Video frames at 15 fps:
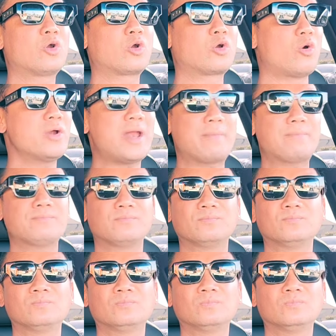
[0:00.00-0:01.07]
cuối năm
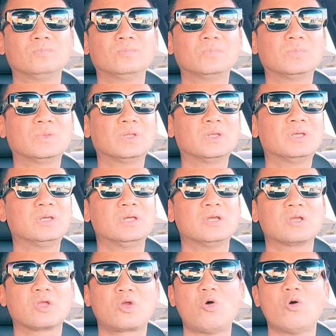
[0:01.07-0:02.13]

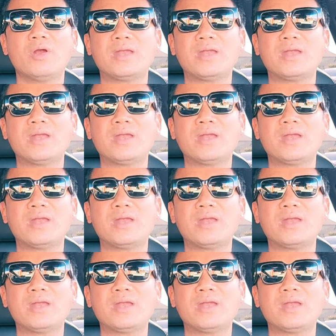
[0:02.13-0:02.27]
cuối